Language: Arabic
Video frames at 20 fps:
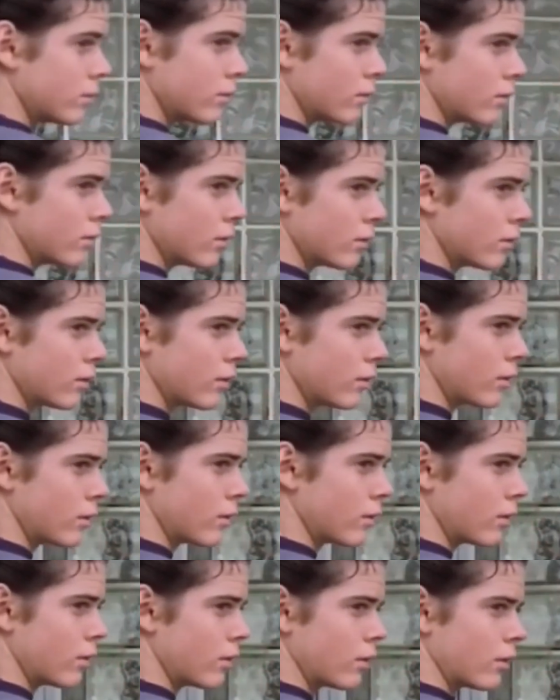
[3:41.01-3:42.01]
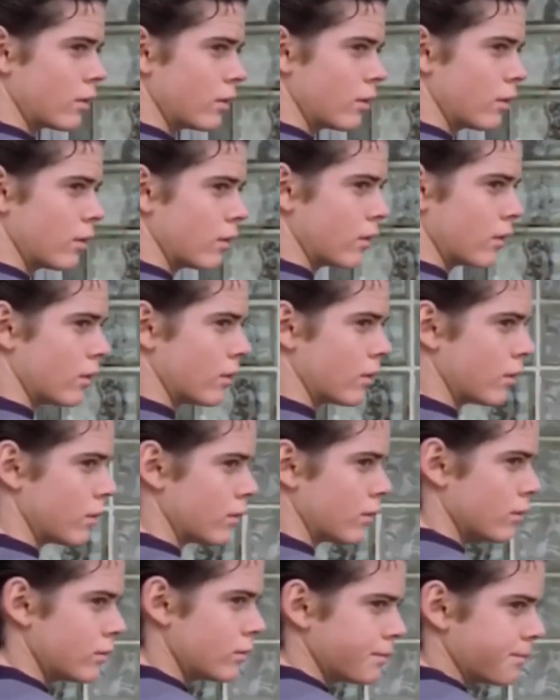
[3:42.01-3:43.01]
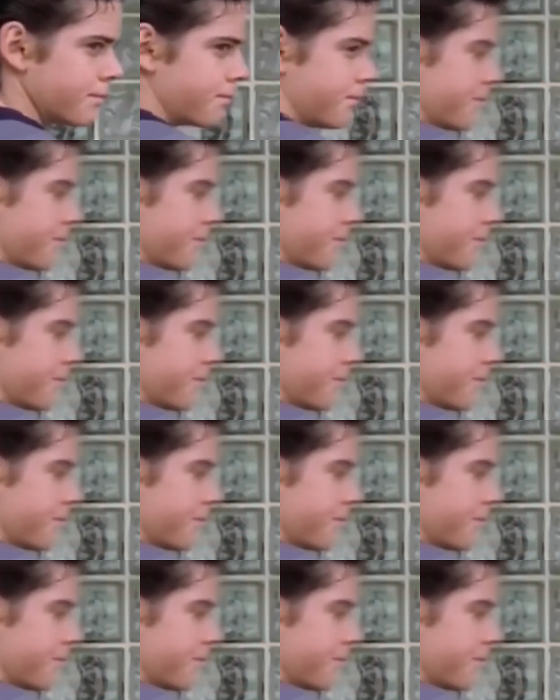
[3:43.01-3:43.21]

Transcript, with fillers: نتعلم اللغه الروايه بتناقش